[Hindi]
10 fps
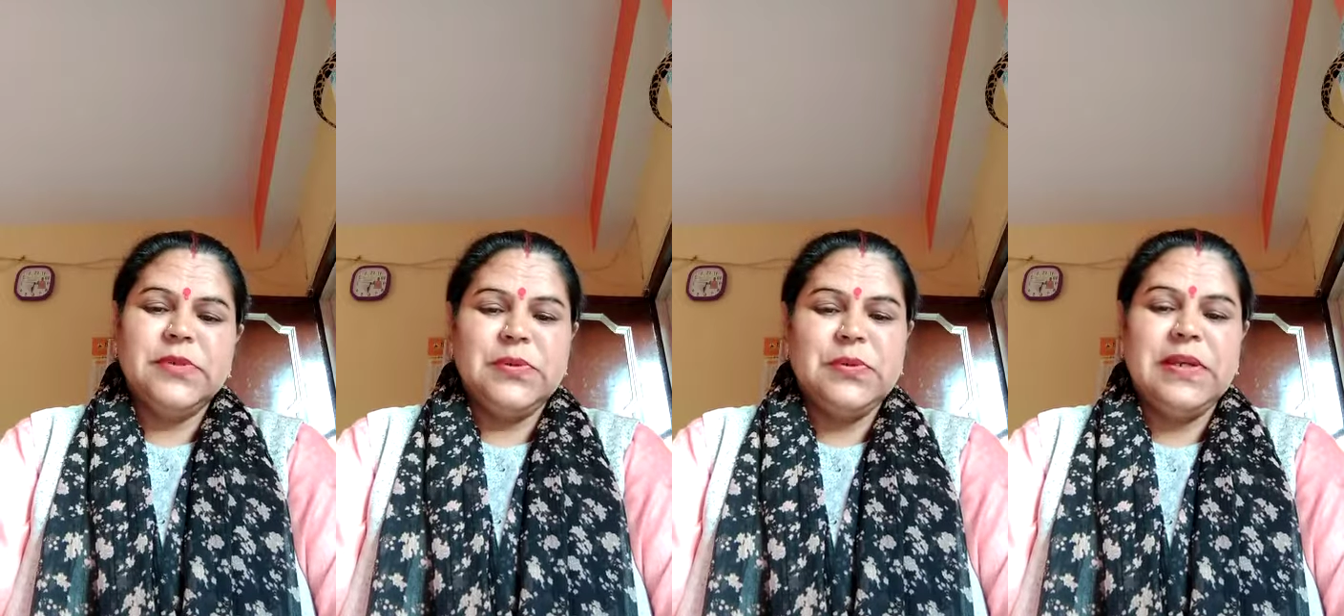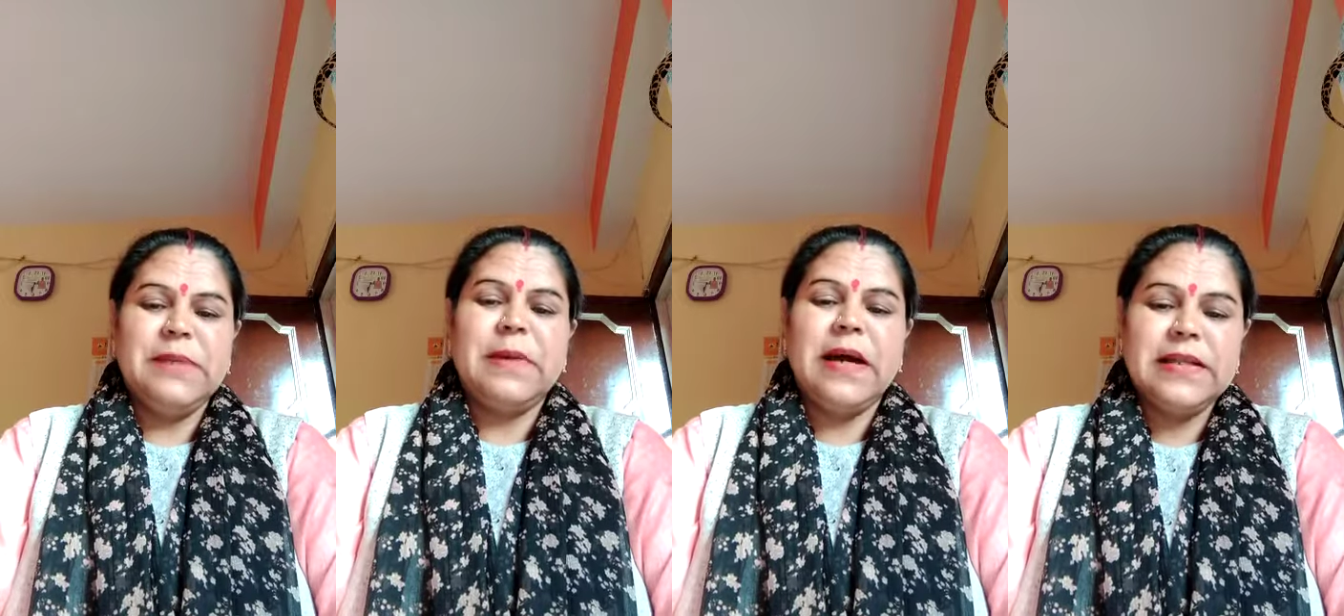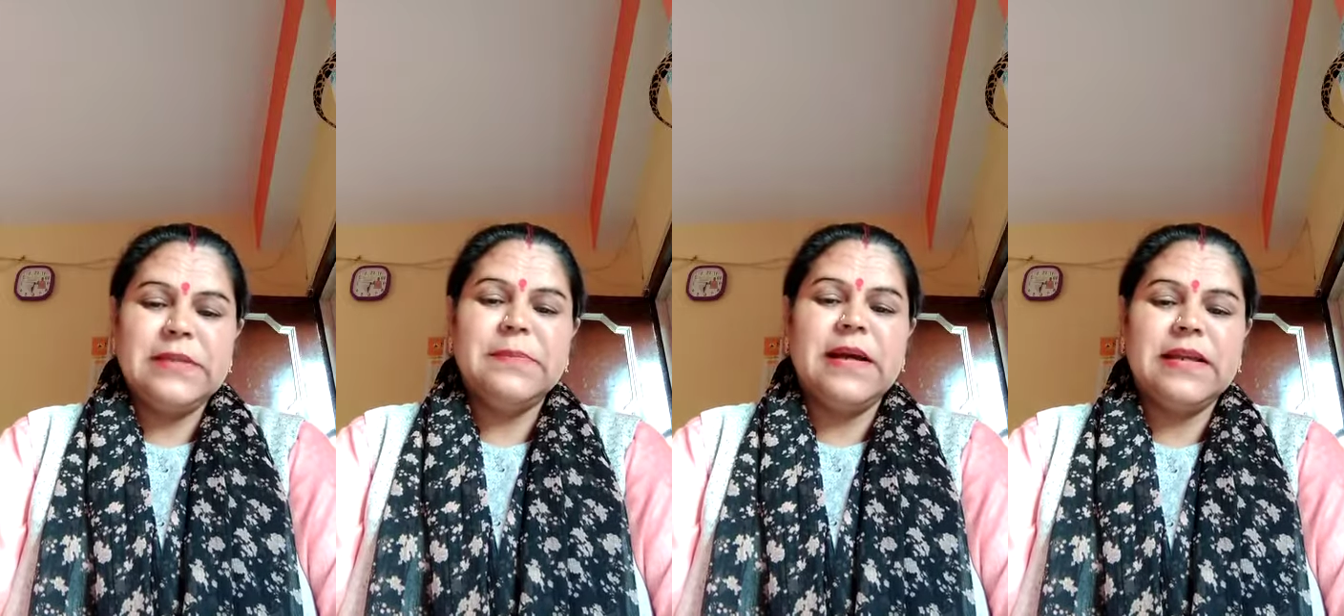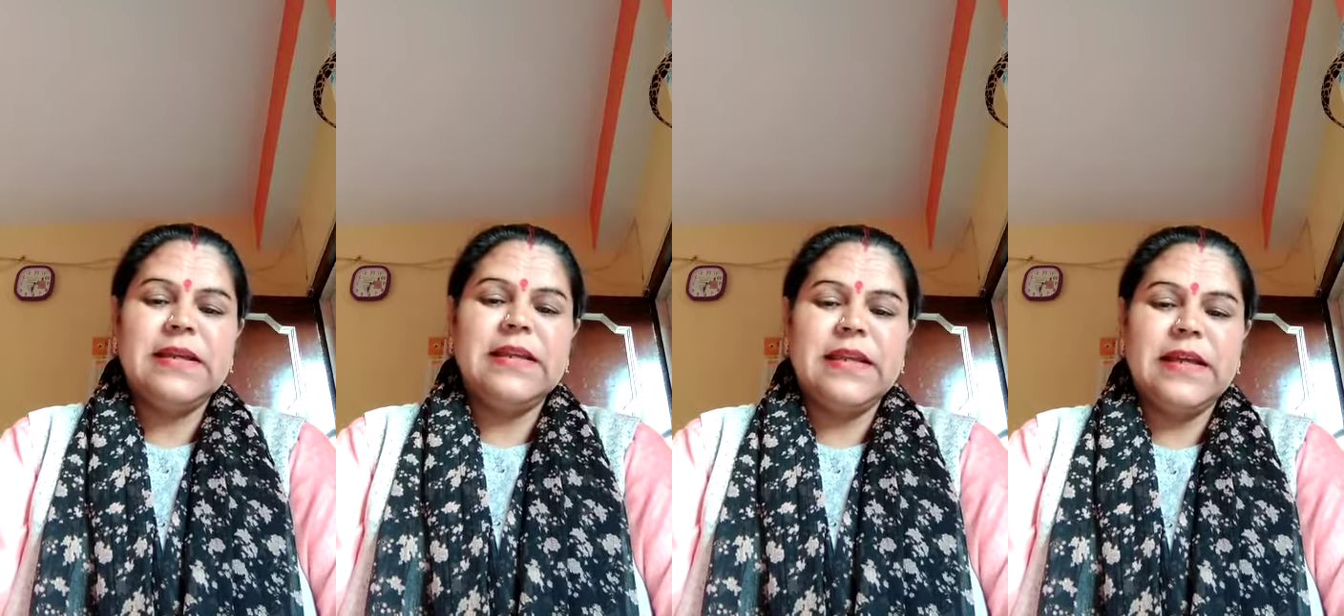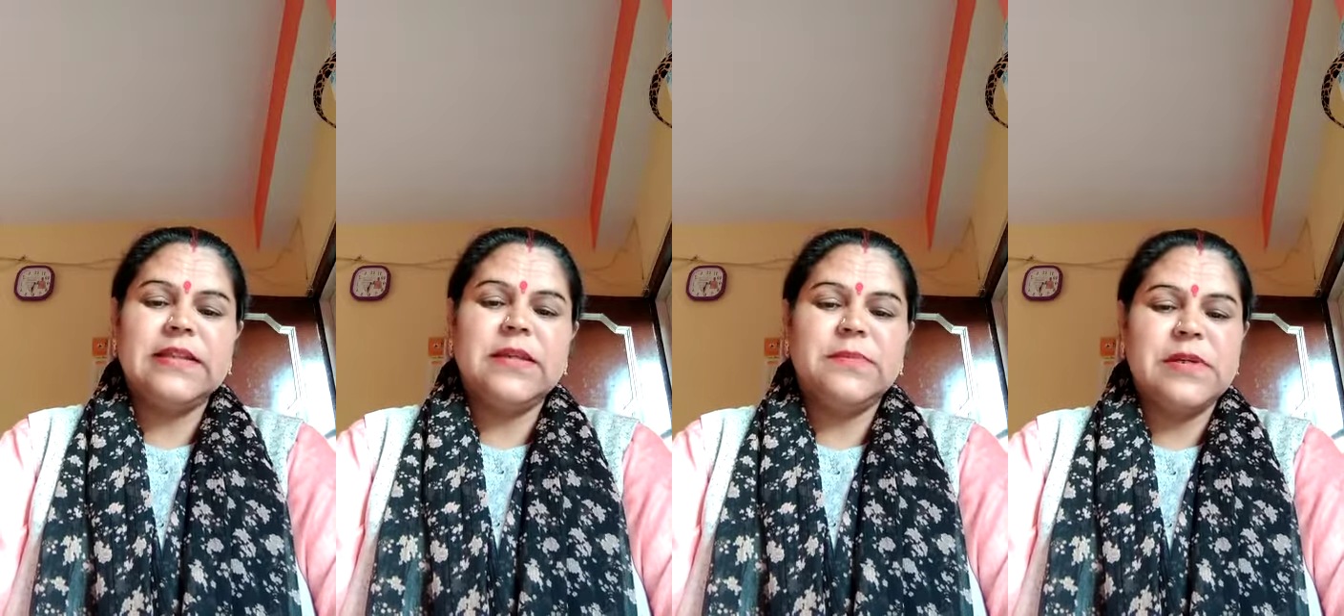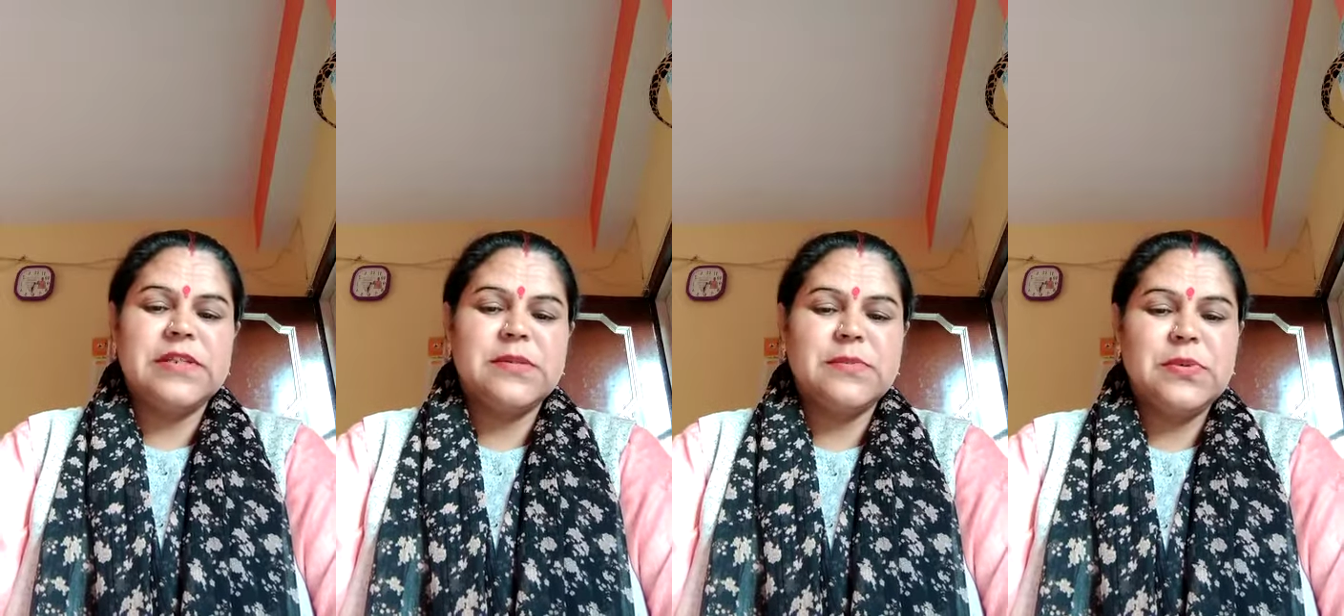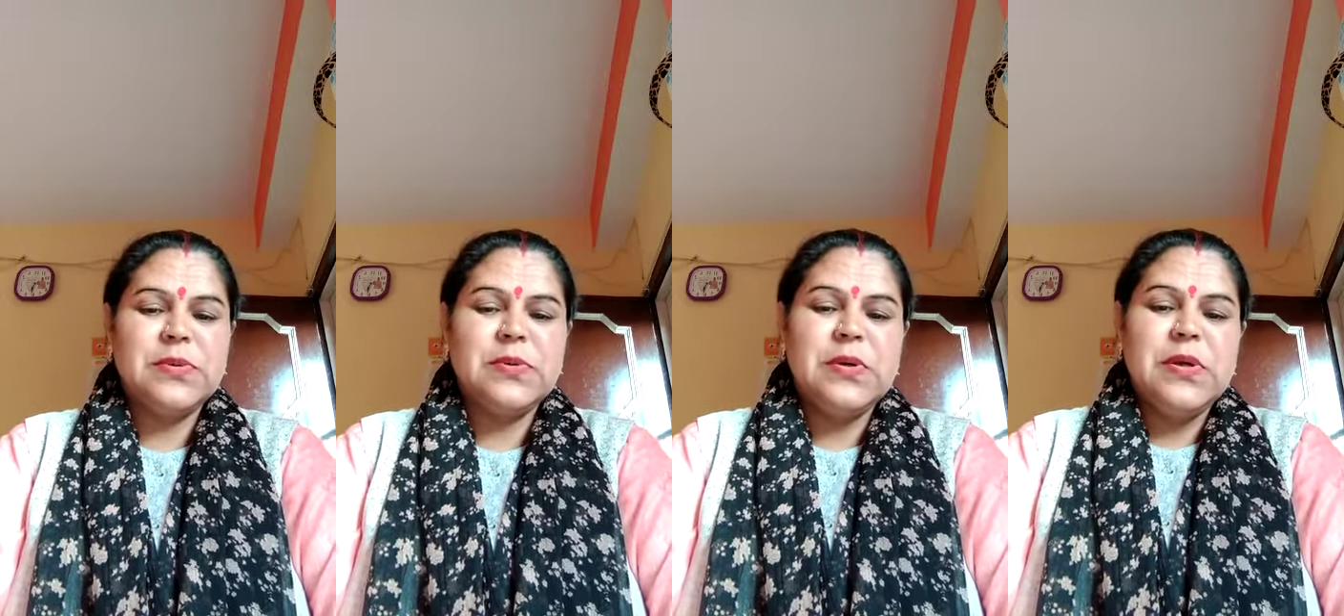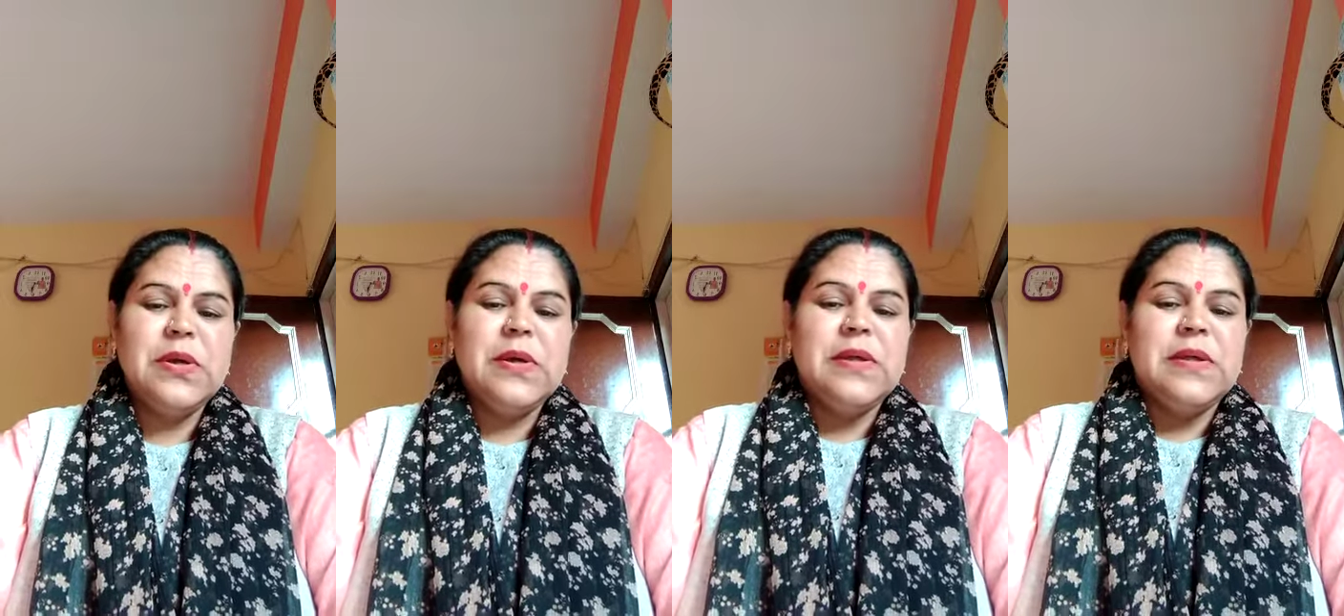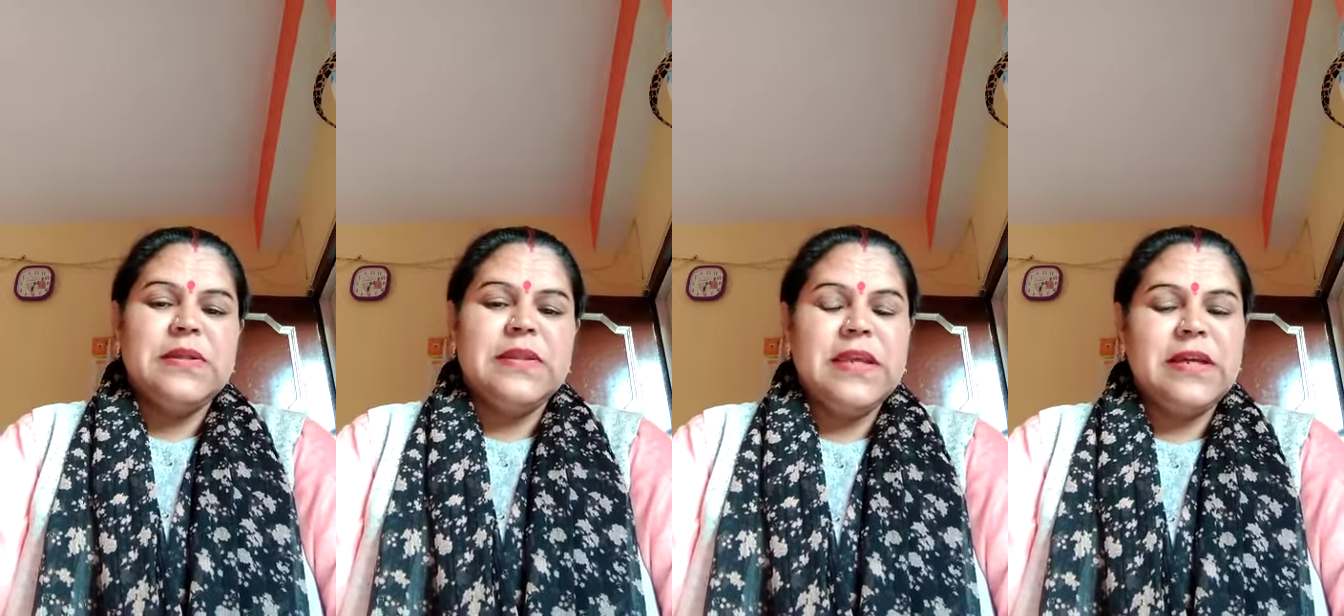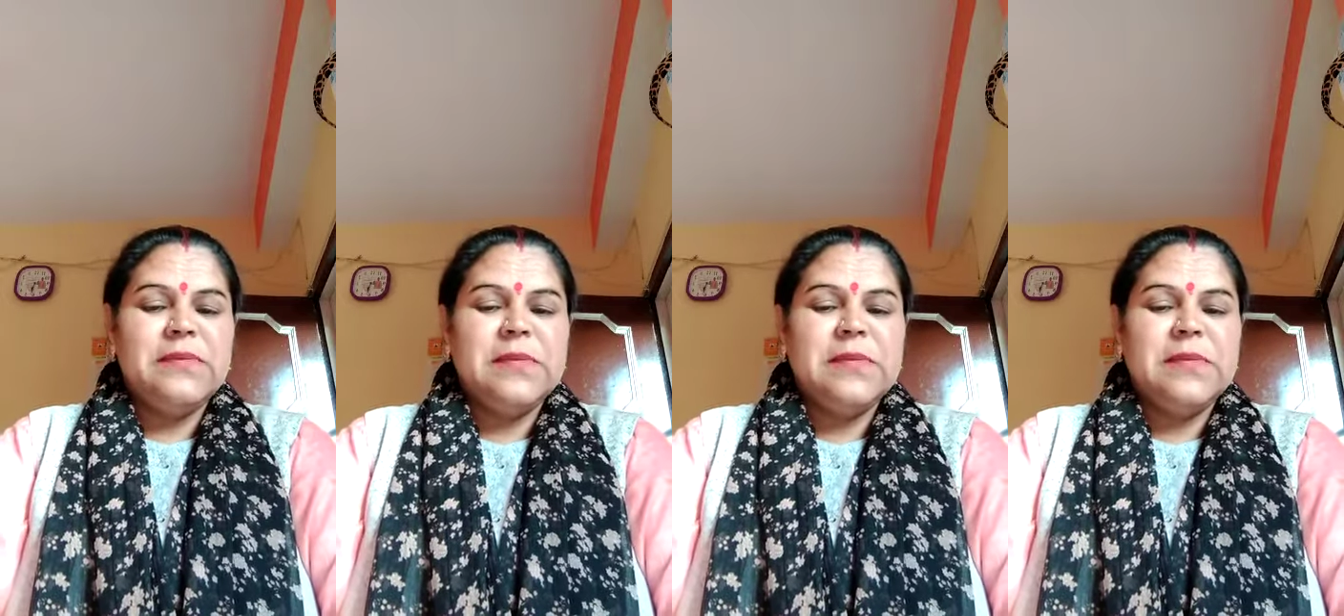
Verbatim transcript: को भारत माँ के लहराते परचम को देख